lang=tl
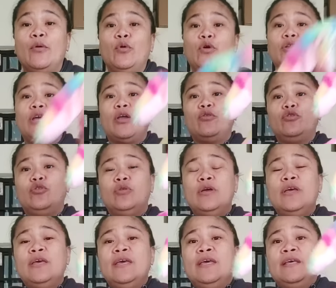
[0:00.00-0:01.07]
Kasi nga
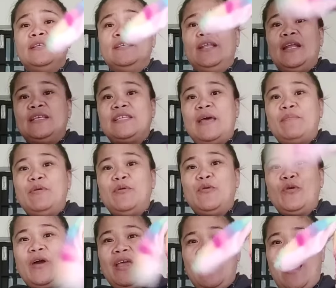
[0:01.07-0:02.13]
birthday ni Anika at
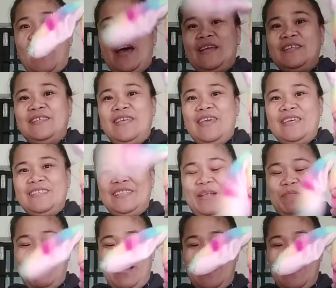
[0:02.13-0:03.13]
in-invite si Asher na